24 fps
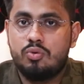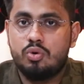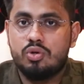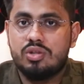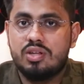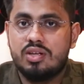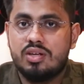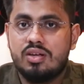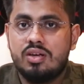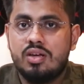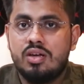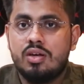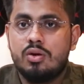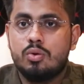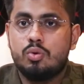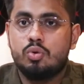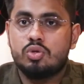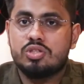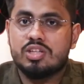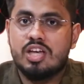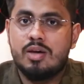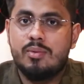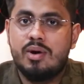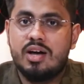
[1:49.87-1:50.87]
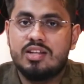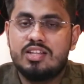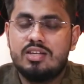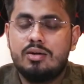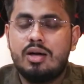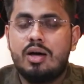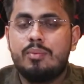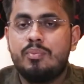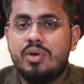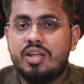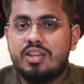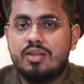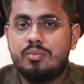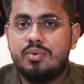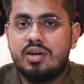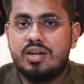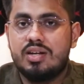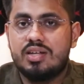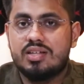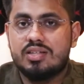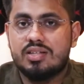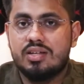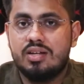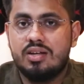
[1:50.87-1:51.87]
होते हैं उसके बाद ही आप
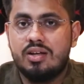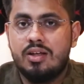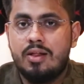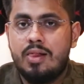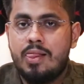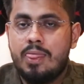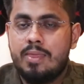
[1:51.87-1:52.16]
मैथमेटिक्स लें